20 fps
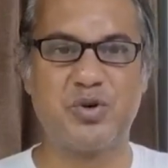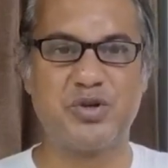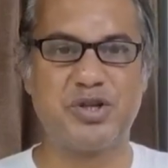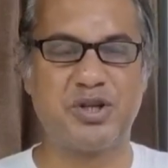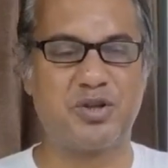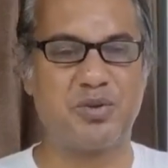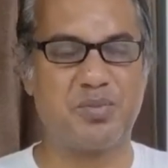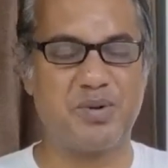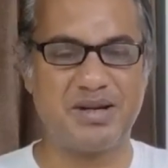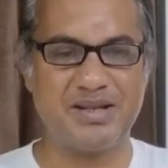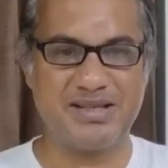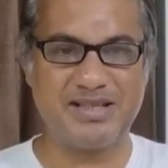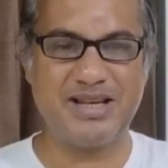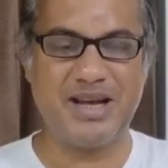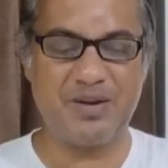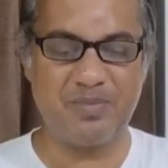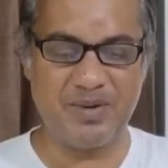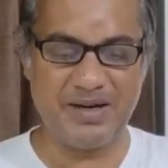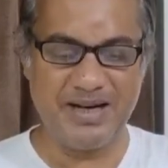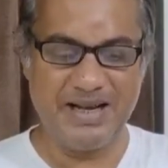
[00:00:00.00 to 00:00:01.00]
জাতীয় পার্টির
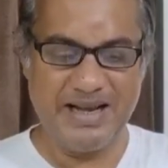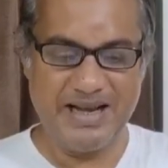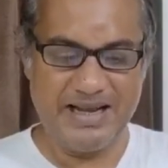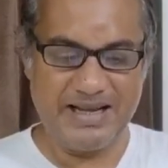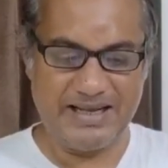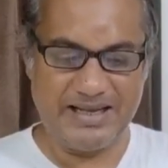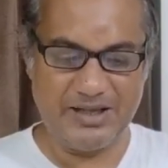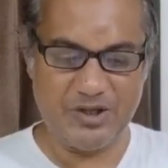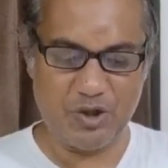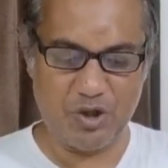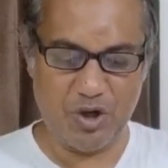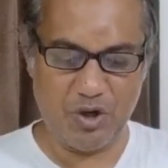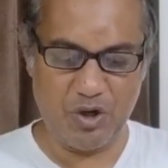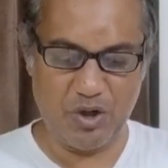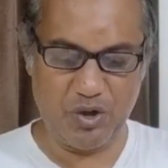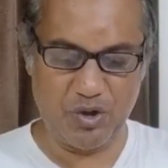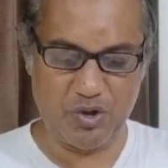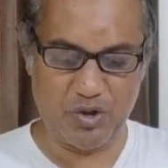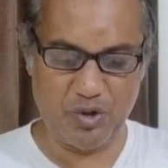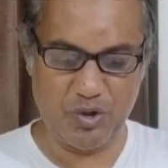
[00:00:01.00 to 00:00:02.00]
চেয়ারম্যান কিছুটা
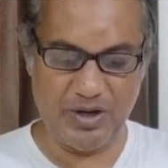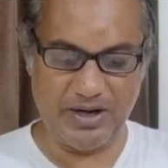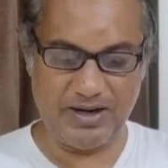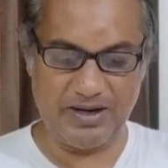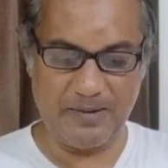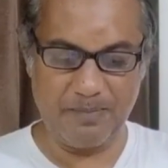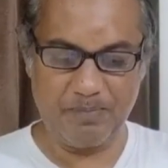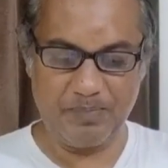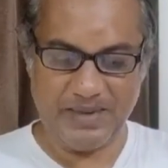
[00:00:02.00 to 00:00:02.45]
হলেও শোনেন